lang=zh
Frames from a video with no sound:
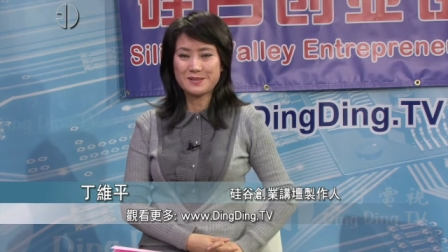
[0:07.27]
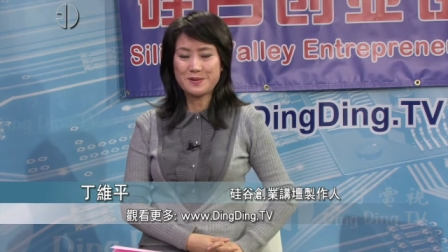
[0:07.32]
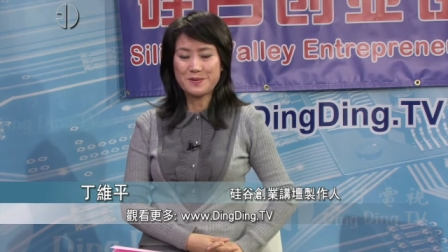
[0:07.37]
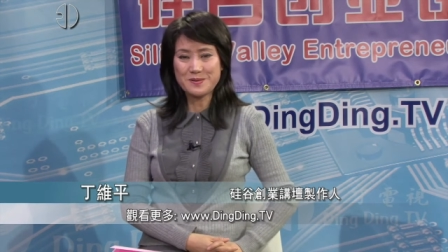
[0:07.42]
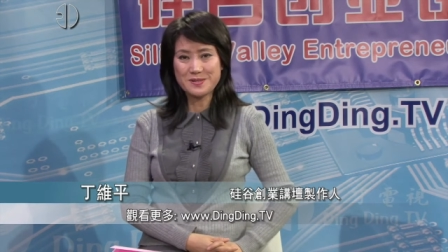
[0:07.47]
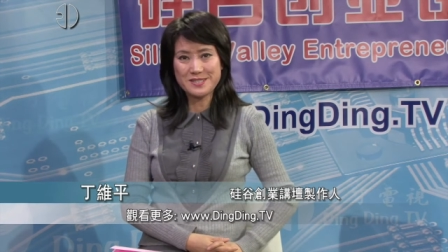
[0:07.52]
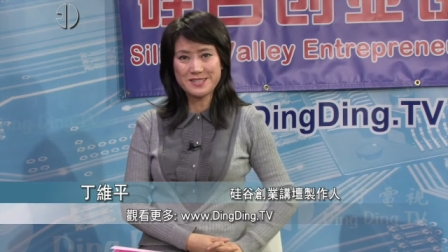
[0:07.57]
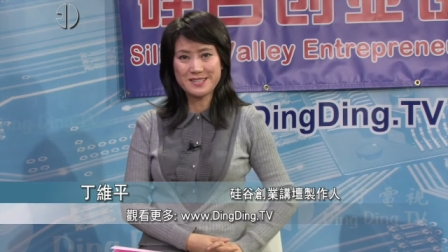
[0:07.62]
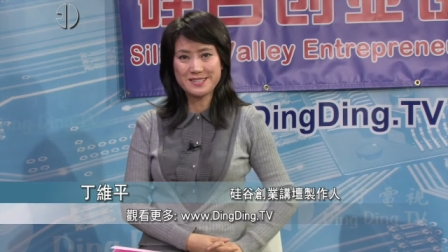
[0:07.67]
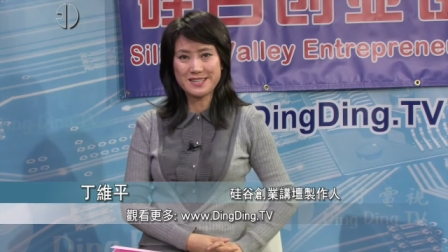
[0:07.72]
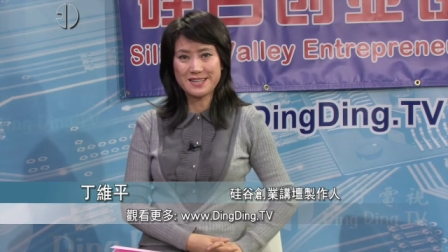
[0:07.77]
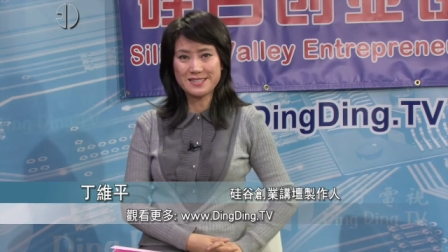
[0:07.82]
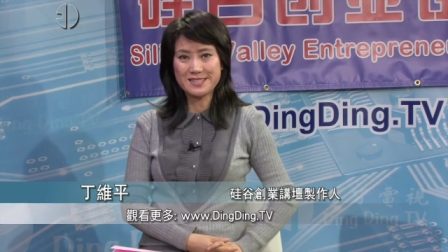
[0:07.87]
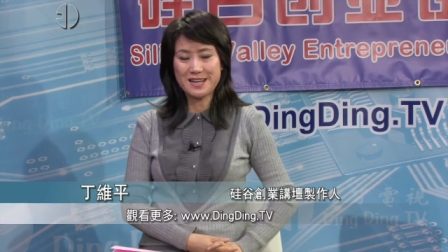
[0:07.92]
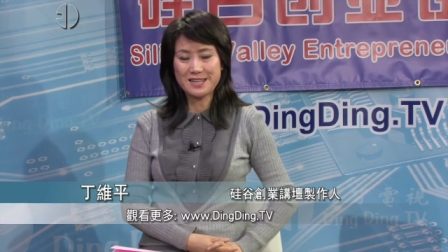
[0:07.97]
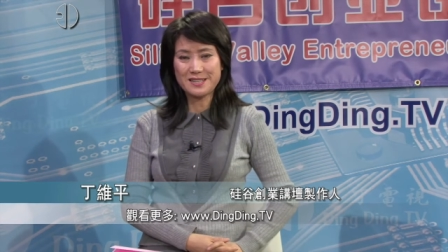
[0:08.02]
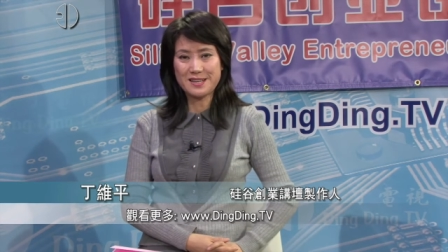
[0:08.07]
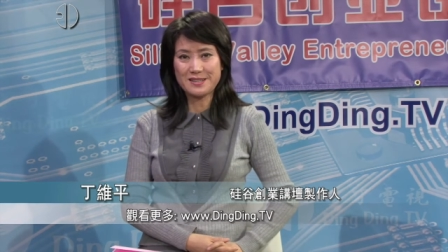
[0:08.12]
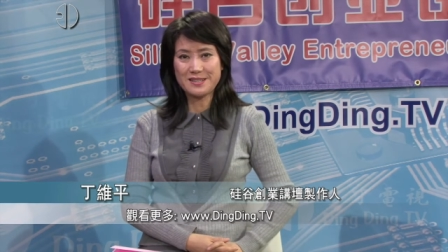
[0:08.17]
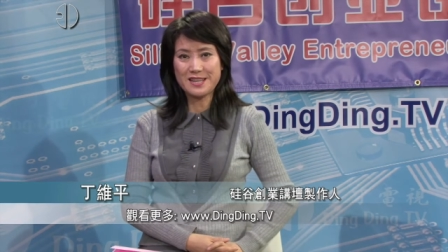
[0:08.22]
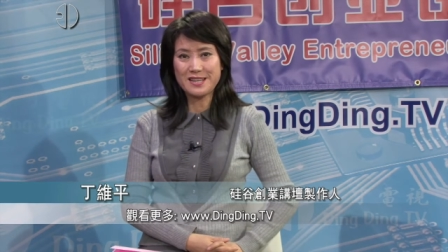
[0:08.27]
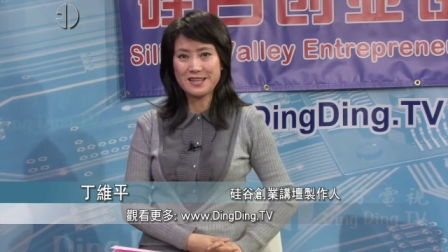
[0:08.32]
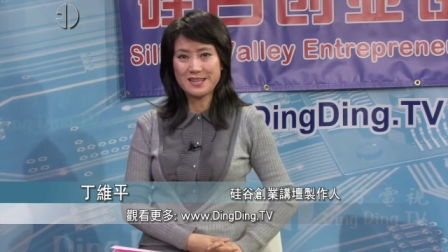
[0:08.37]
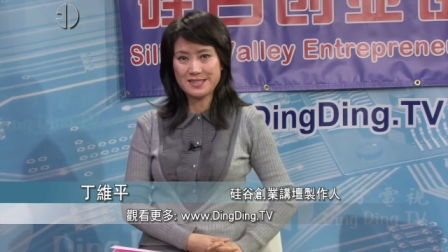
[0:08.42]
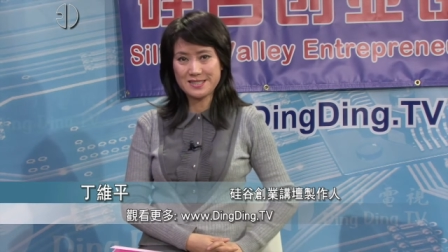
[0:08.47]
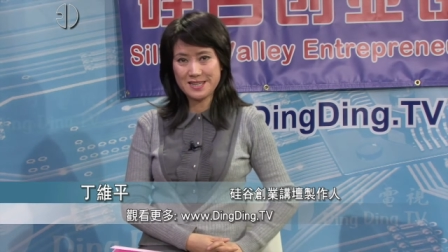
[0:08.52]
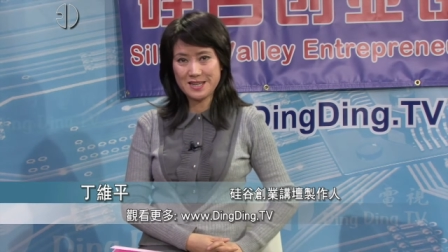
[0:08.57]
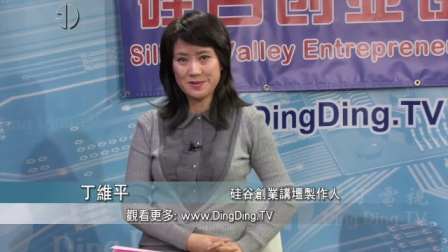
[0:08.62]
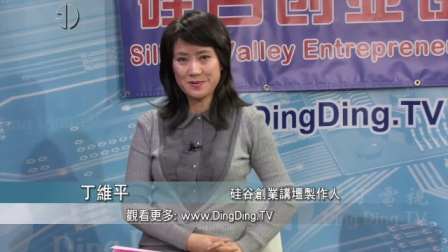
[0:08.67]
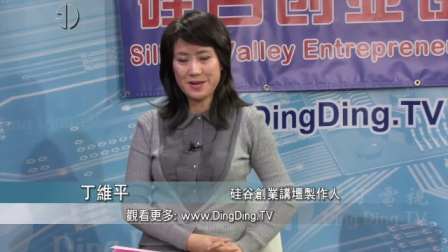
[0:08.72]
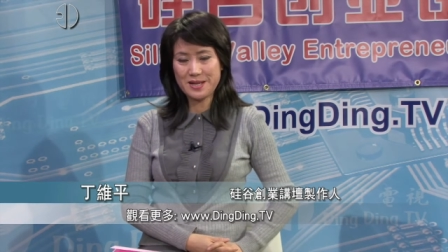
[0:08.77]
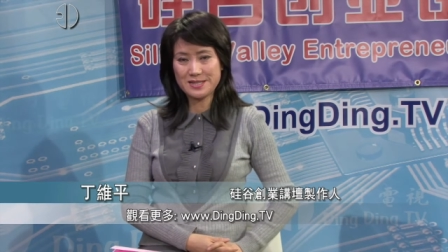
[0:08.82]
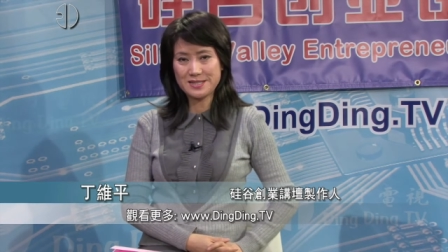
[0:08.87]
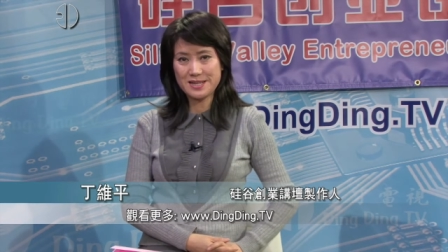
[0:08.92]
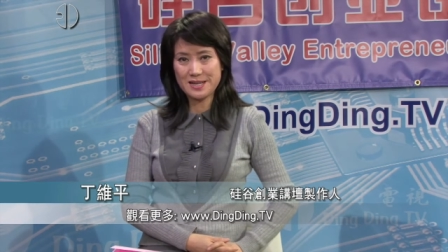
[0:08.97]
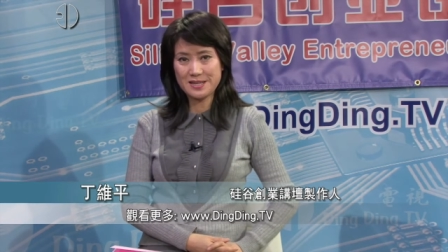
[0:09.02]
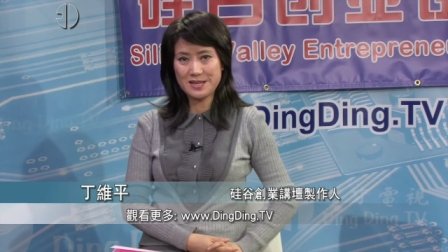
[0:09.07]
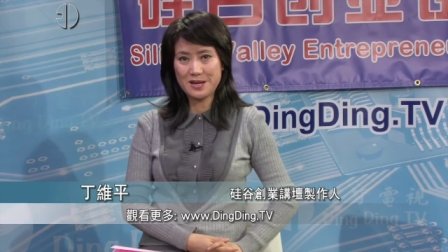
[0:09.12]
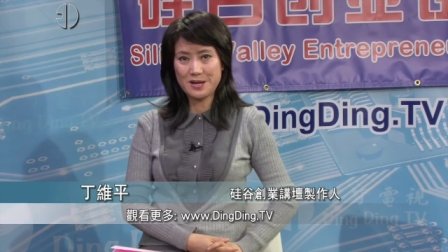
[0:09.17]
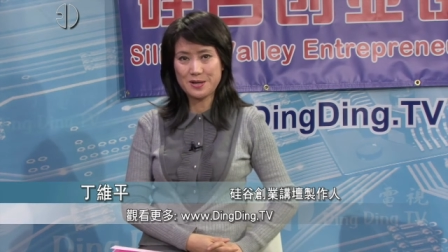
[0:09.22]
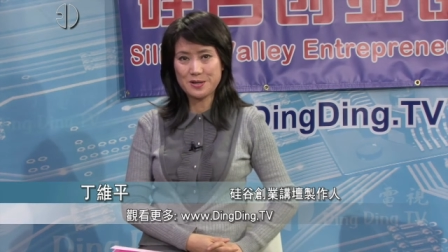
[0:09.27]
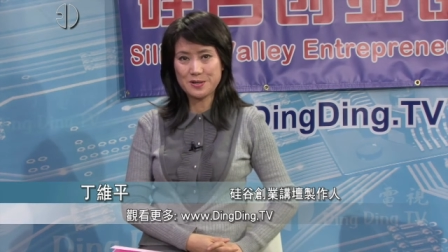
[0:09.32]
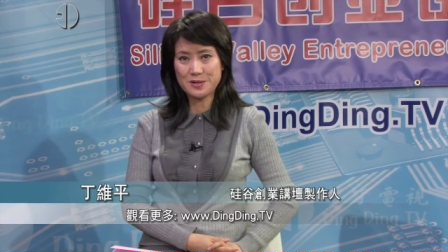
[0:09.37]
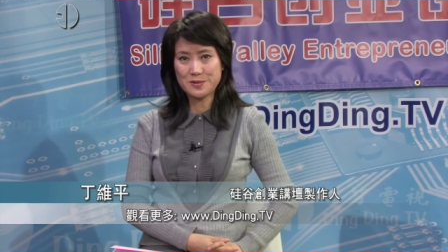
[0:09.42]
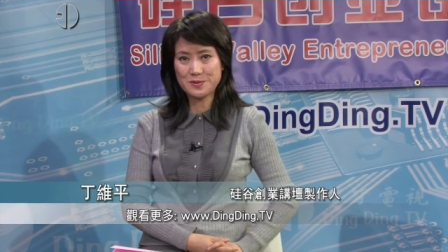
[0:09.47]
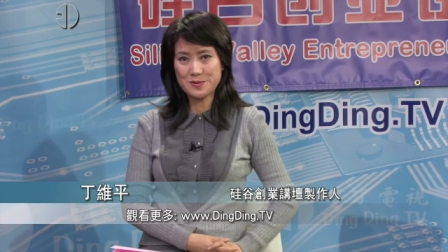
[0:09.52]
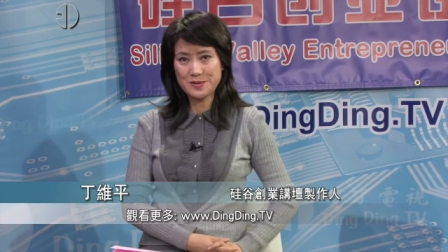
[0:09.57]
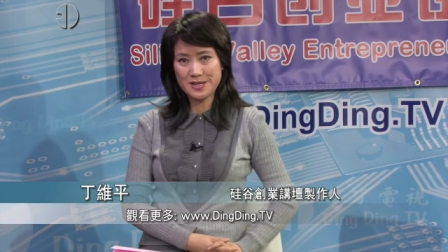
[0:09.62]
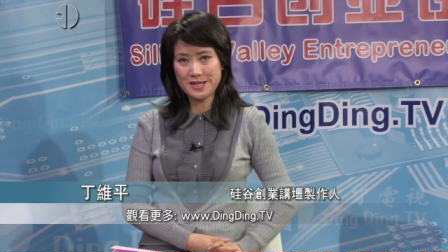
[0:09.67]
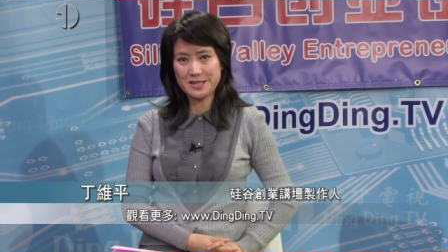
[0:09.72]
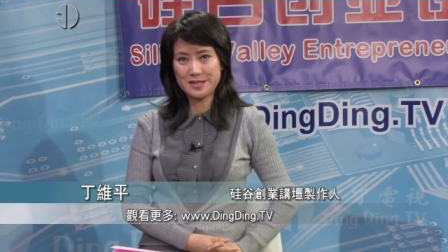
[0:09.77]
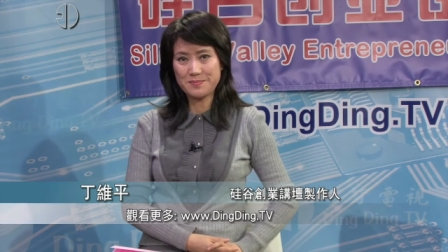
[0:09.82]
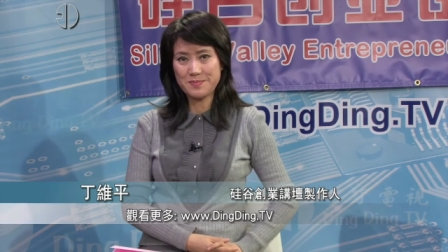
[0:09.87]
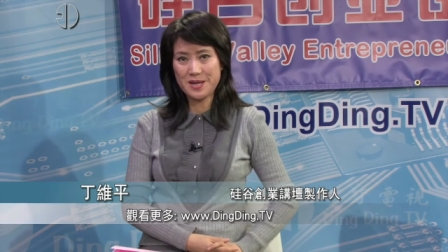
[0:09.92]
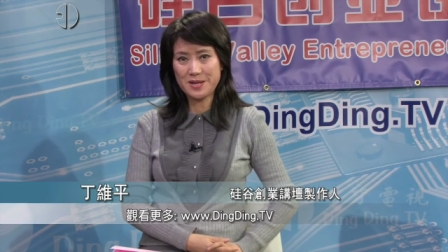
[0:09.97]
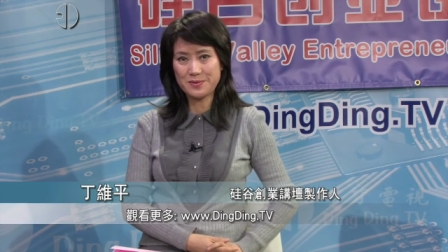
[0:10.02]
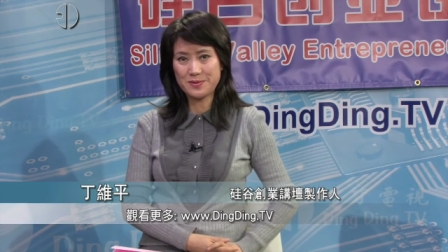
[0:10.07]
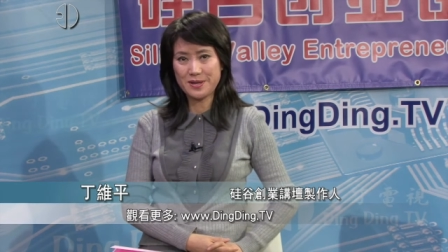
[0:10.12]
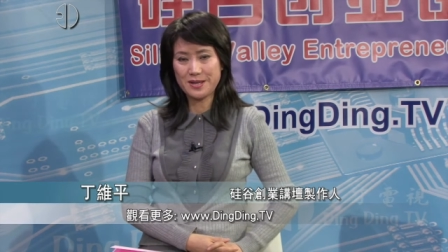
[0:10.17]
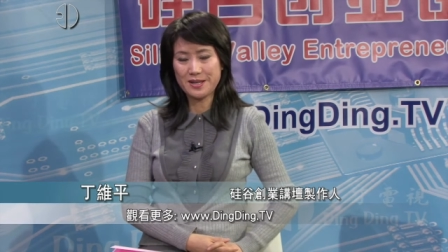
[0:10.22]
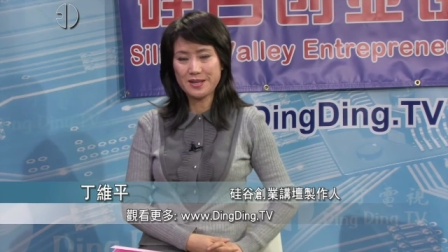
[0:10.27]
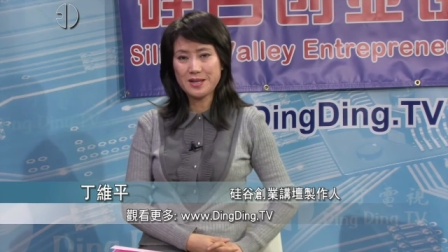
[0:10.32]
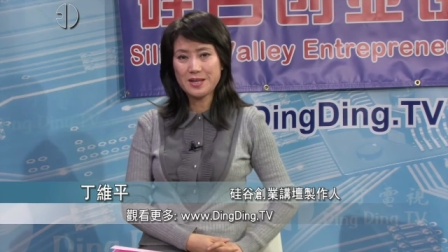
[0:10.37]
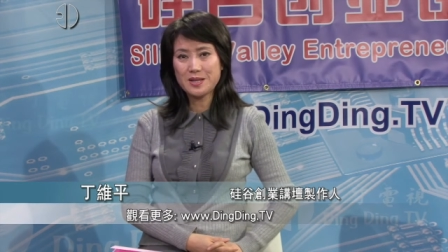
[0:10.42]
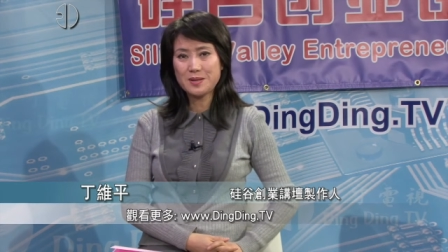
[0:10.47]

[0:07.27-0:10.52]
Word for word: 公司成长到另一个阶段将要如何的面对？